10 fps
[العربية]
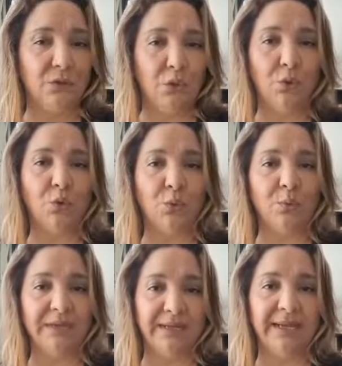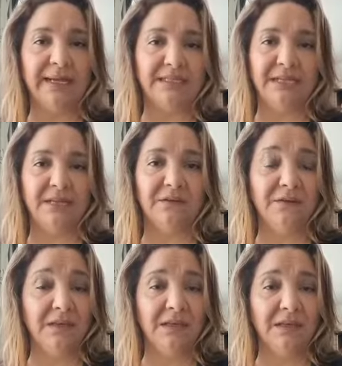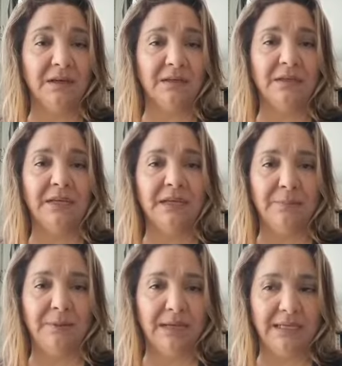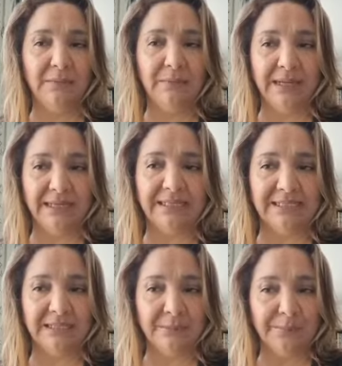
الحكم والرئاسة الرئاسة في إيران إبراهيم رئيسي